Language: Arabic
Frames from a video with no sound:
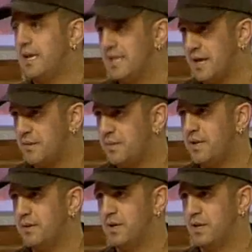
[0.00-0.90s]
هي آلة اكيد
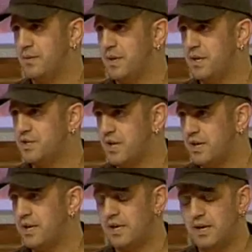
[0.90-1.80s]
غربيه منها
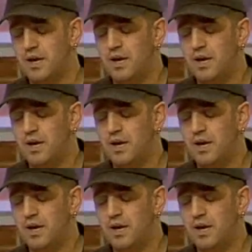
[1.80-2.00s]
شرقيه